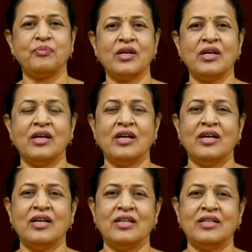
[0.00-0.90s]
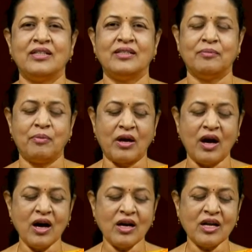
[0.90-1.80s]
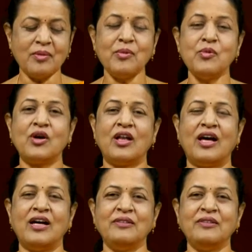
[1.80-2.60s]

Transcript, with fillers: పరాక్రమము గల పరాక్రమము గల